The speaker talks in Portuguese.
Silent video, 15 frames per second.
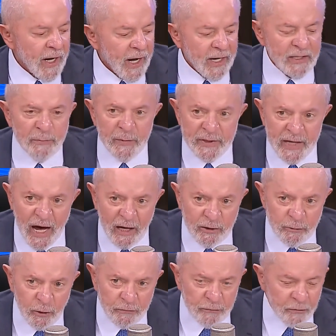a liminar
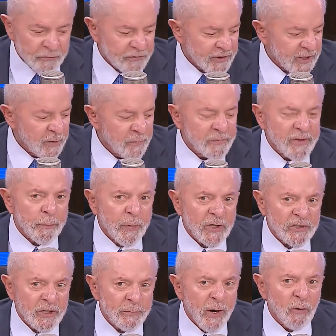que nós conseguimos é
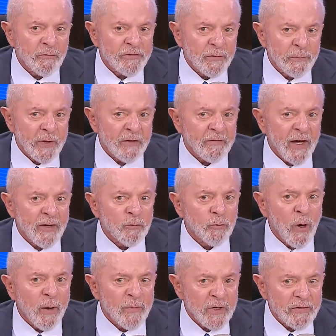para chamar os empresários
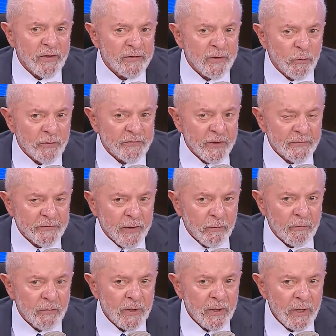numa mesa de
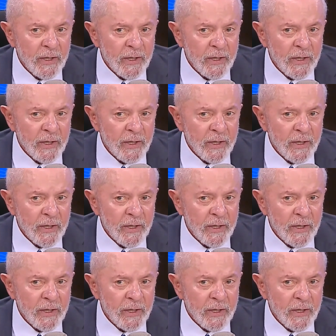negociação.